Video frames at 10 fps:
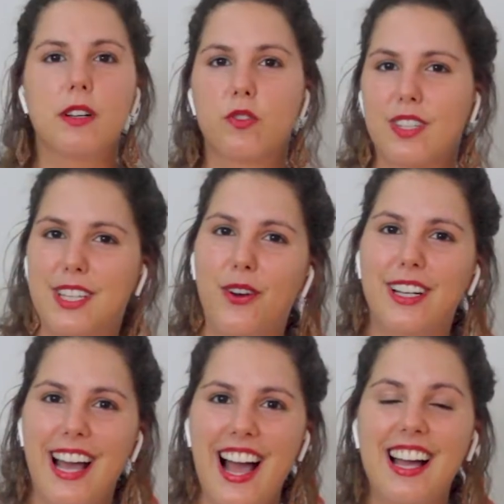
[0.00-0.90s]
Mas se você
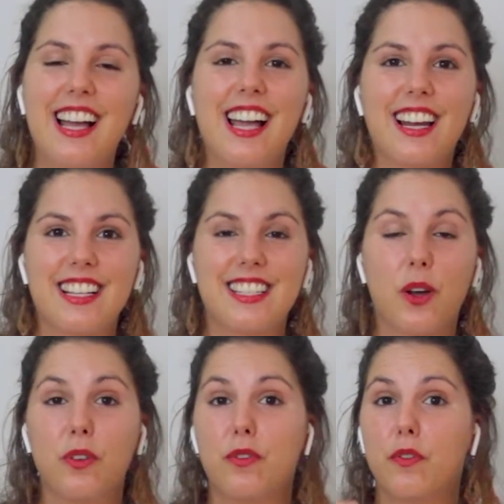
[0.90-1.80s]
olhar, elas
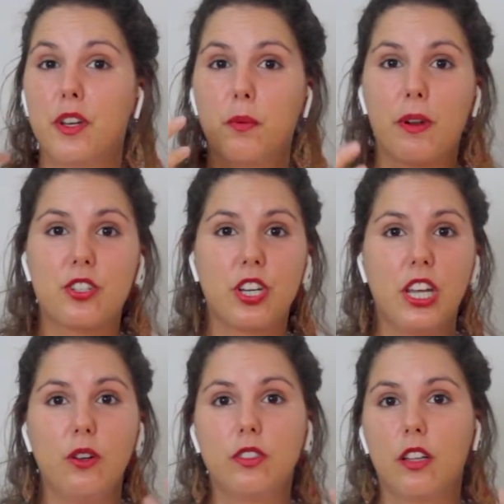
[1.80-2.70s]
são envolvendo um
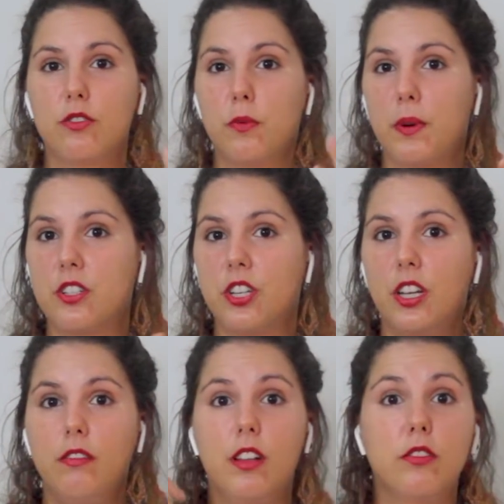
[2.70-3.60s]
plastiquinho dentro de um
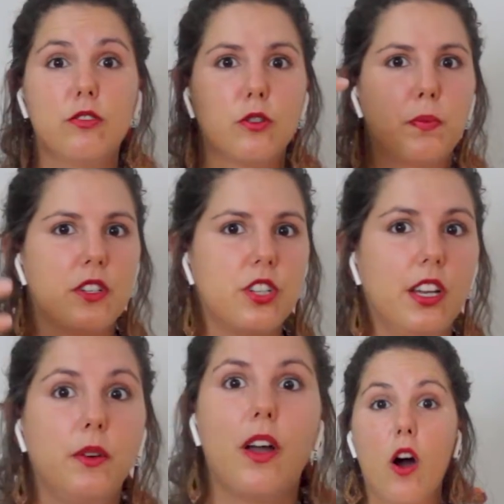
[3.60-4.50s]
plastiquinho, dentro de outro
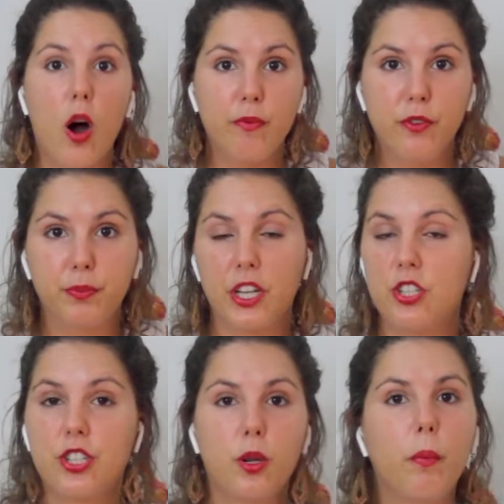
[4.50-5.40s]
plastiquinho. É óbvio que a
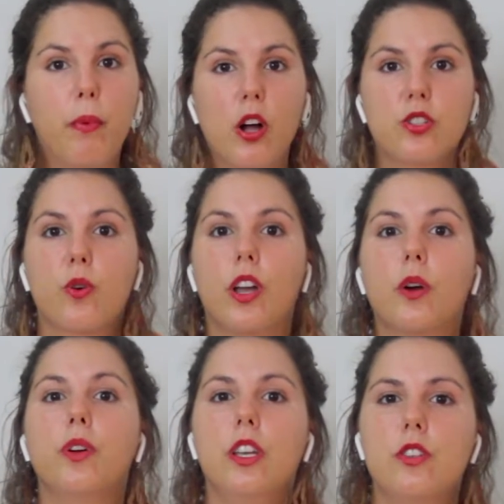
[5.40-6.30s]
gente não pode
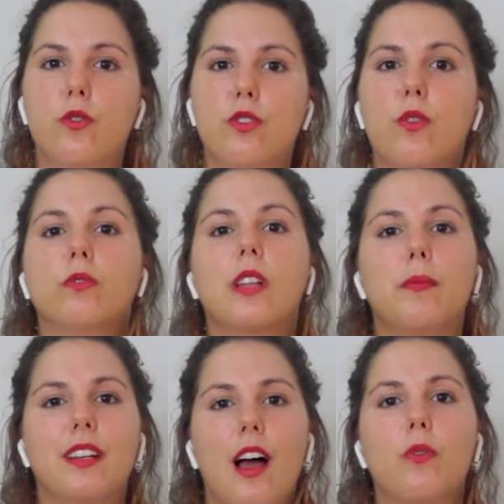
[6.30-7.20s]
correr o risco de
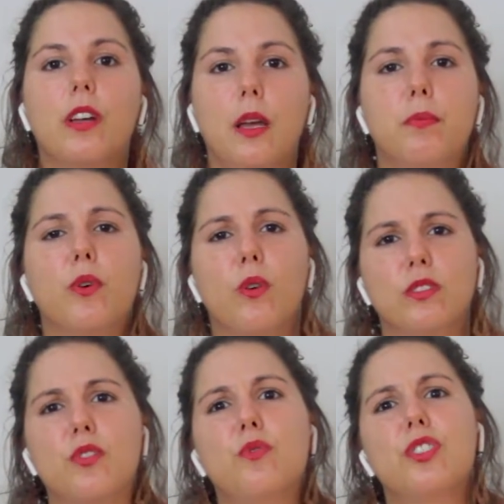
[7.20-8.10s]
contaminar alguém por
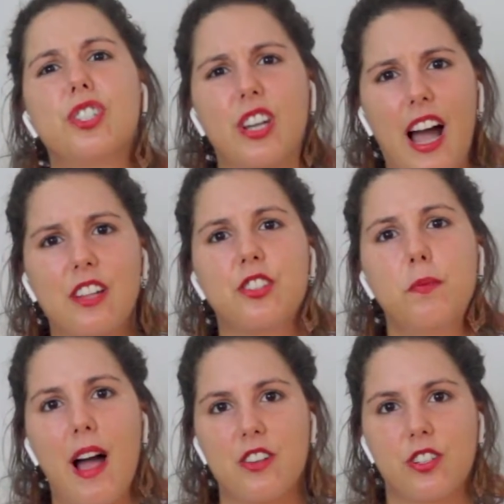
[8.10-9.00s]
conta de um descarte de
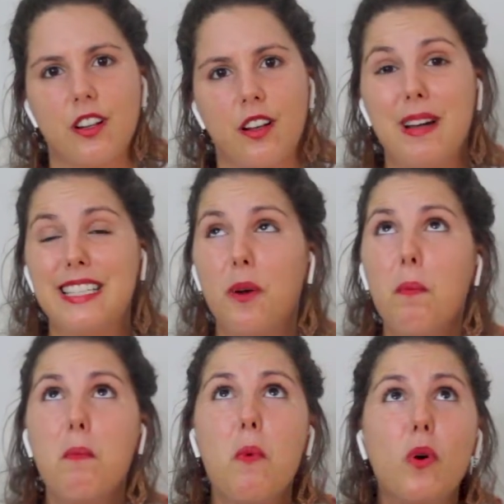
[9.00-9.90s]
máscara. Mas são
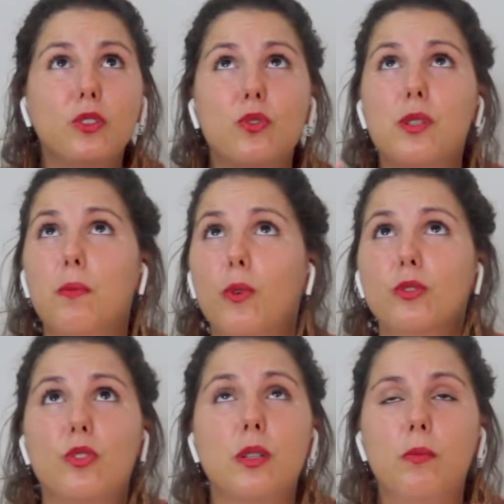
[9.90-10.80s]
muitos e
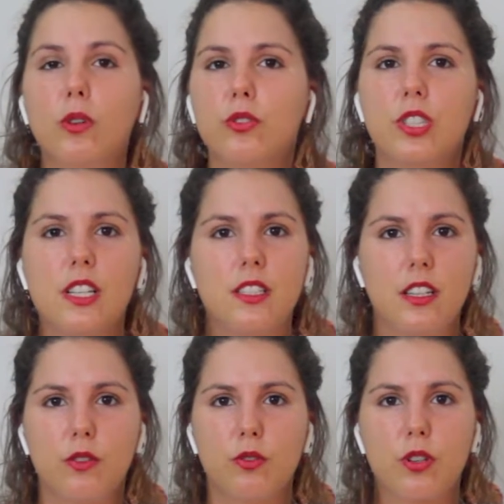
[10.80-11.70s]
muitos e muitos
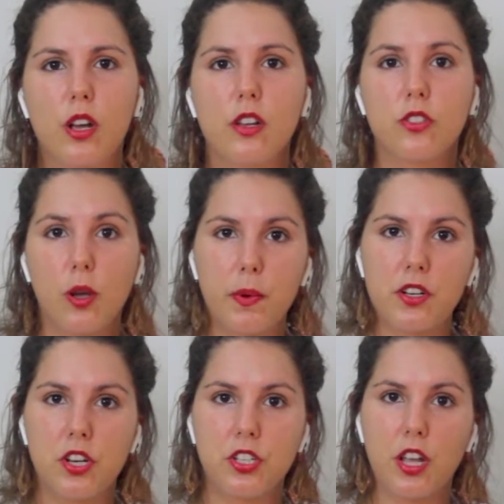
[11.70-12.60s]
resíduos só para
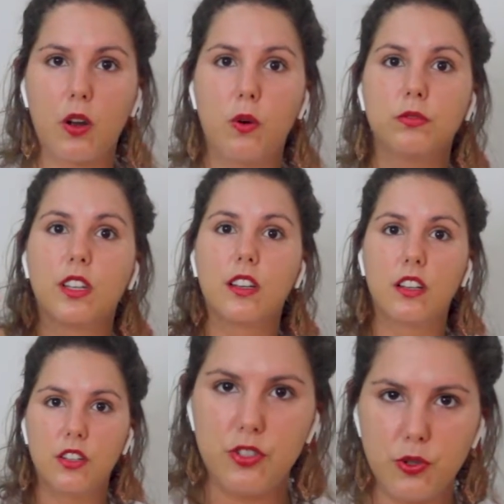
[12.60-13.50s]
a gente dar conta
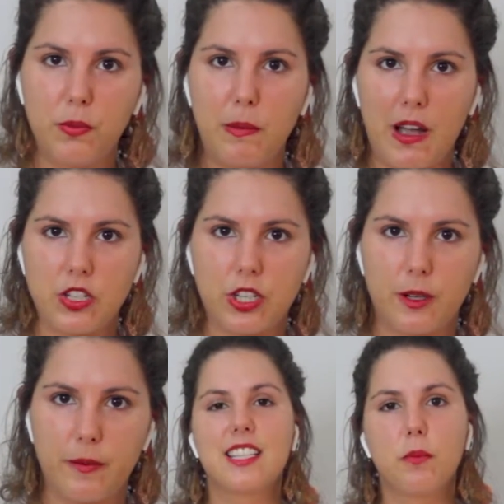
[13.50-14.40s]
de uma máscara.
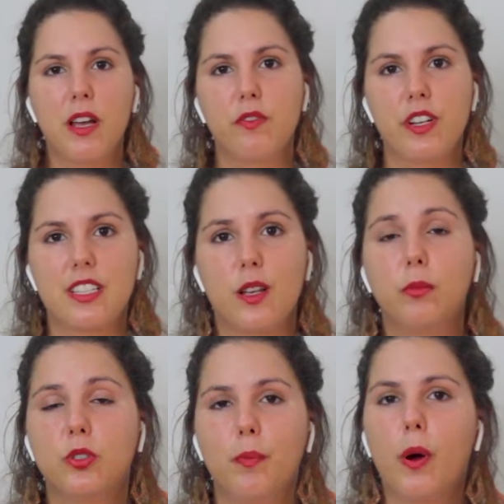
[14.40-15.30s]
Essa é uma reflexão
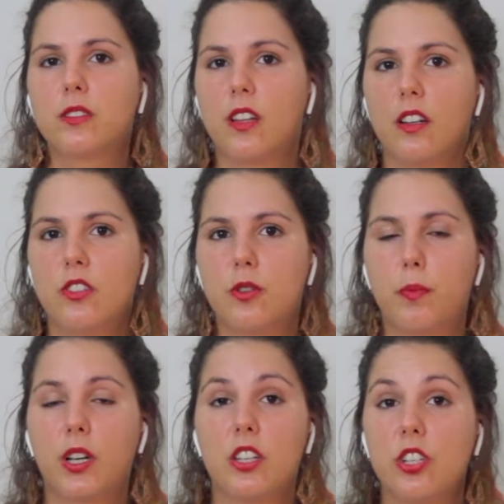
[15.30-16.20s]
muito importante,
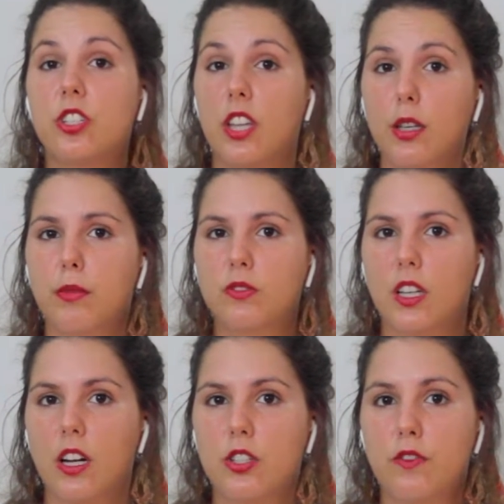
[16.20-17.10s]
porque a gente tem uma
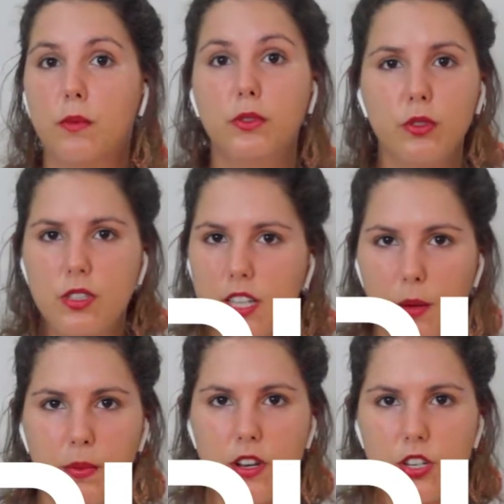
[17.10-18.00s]
alternativa muito
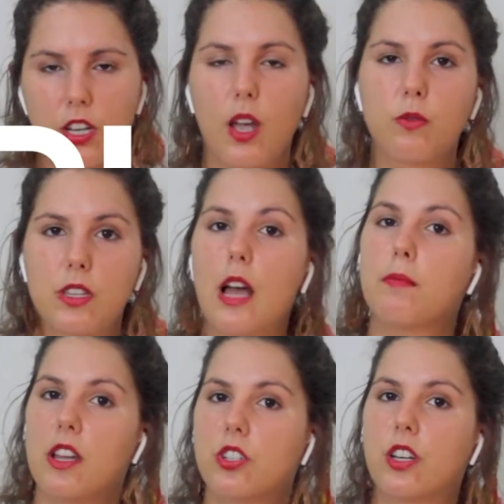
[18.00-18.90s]
simples, que é usar
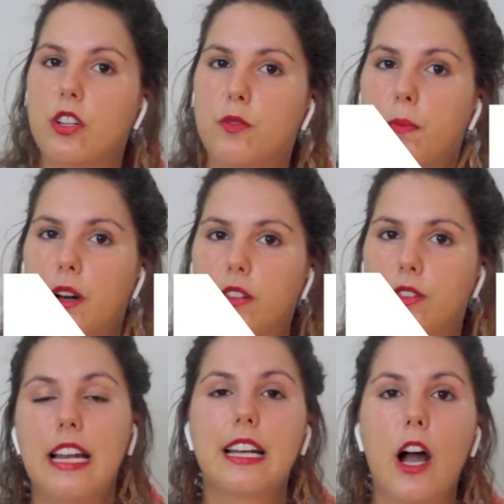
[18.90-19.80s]
a máscara de pano.
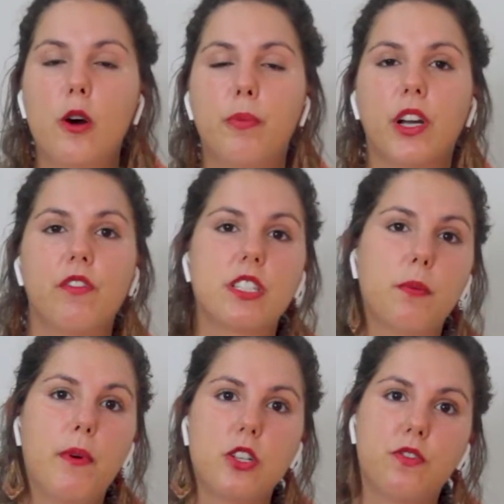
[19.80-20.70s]
E é legal porque
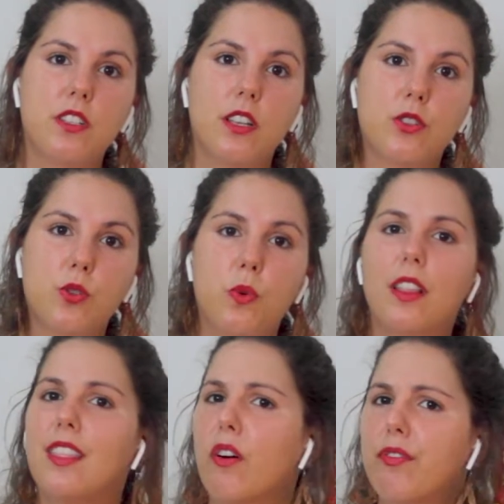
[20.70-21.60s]
você pode fazer a
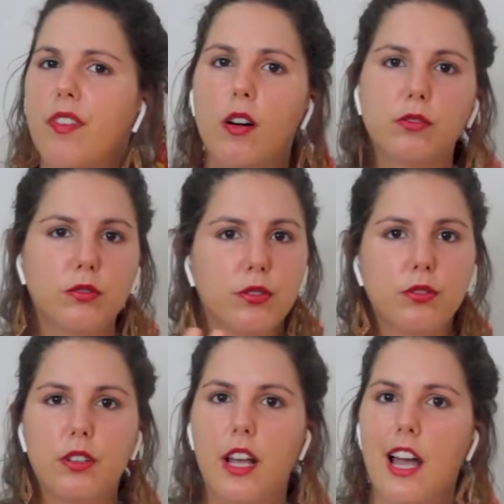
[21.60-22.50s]
sua, não faltam
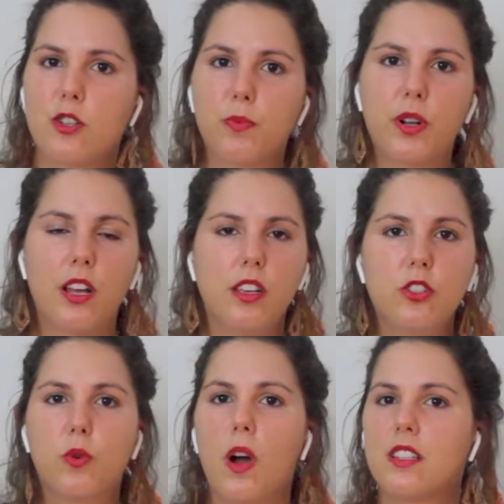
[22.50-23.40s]
tutoriais por
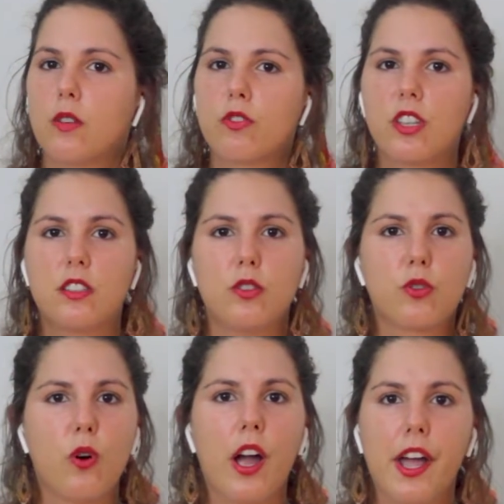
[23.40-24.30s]
aí de quais são os
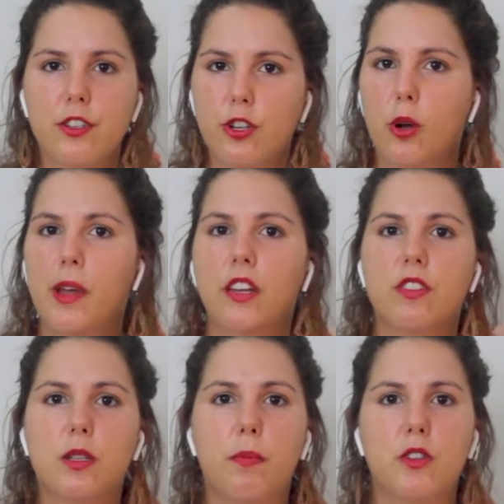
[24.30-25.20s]
tecidos corretos, como é que
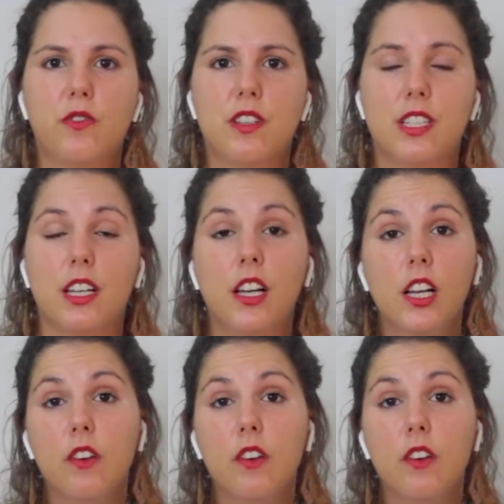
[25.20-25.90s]
você pode fazer.